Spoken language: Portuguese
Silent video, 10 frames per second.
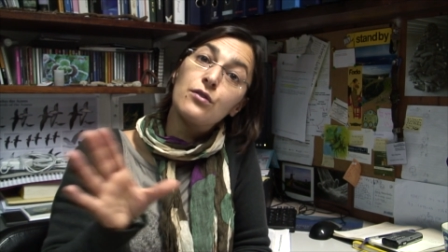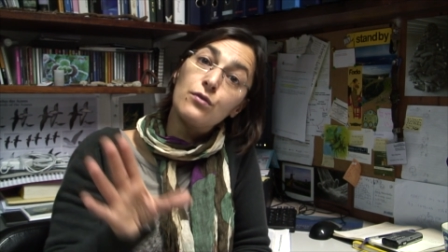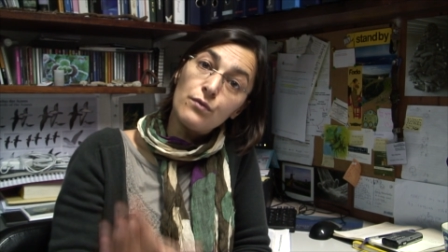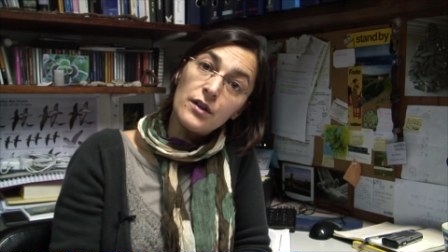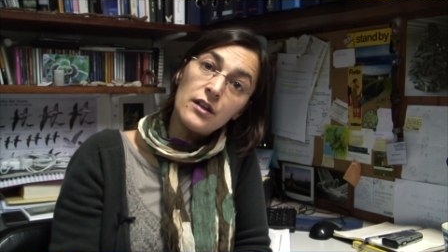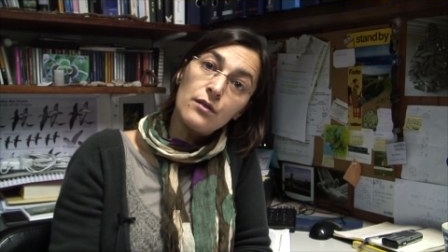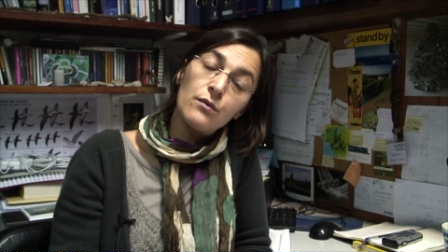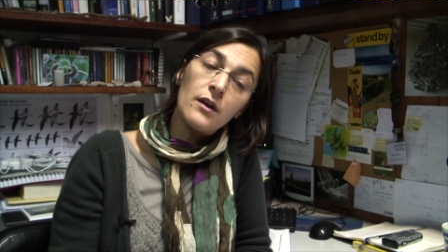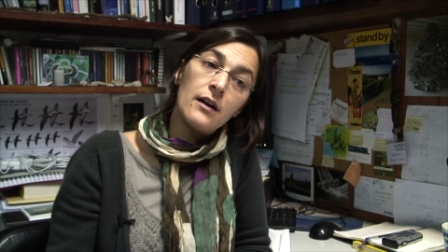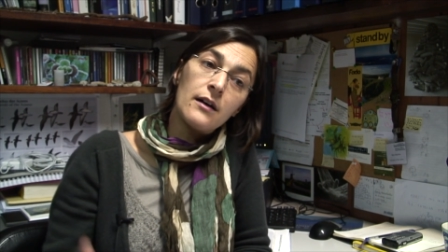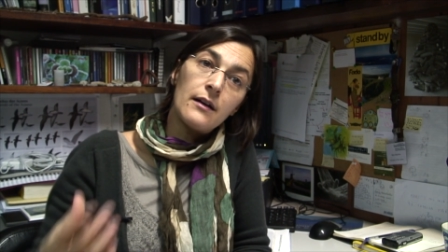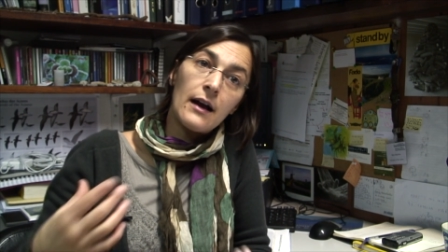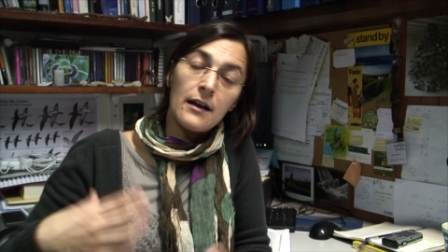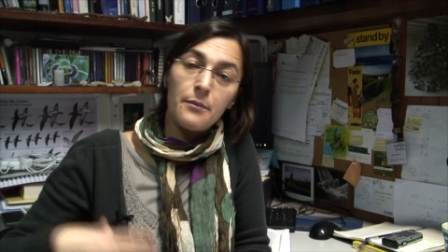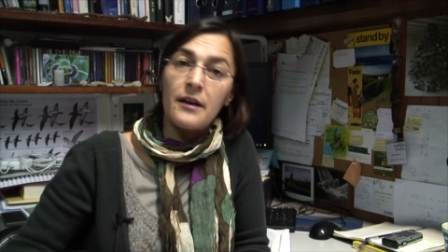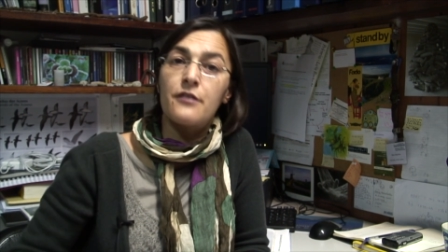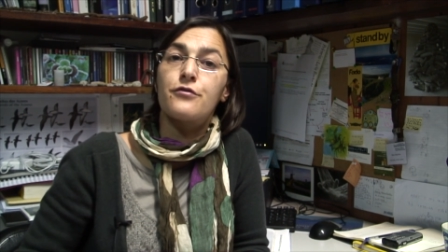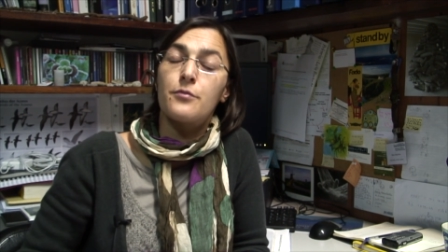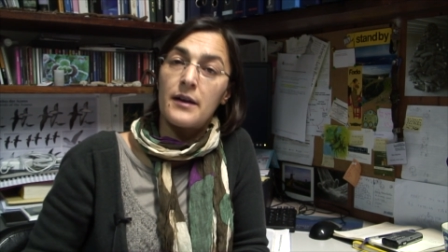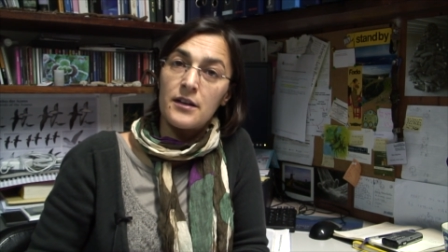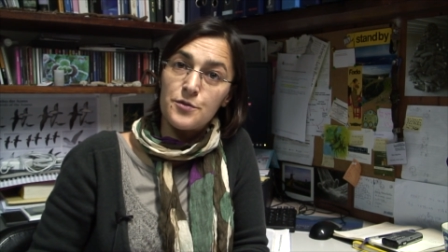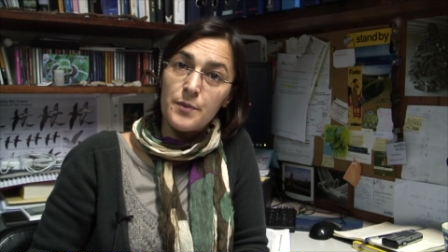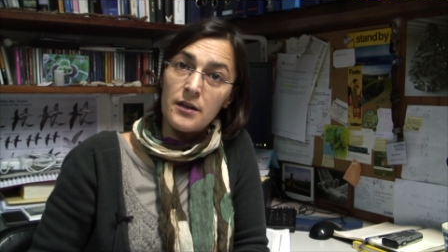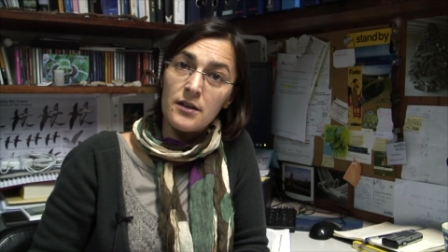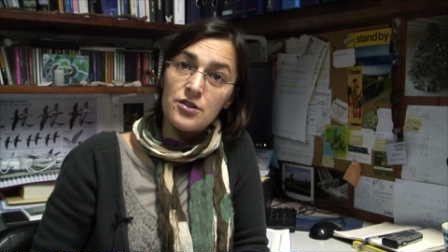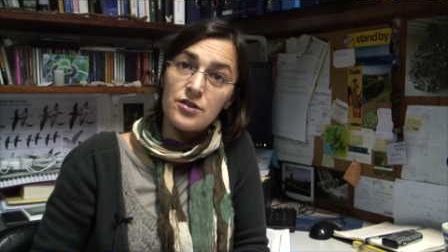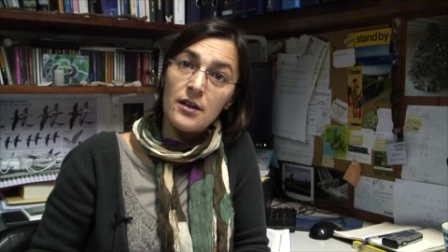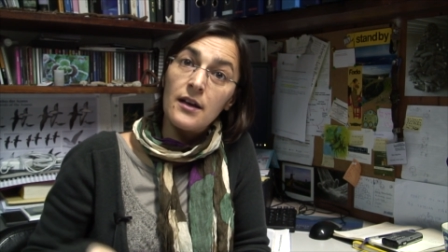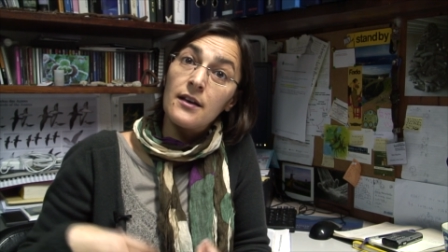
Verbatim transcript: no ninho a, acabar de formar as penas.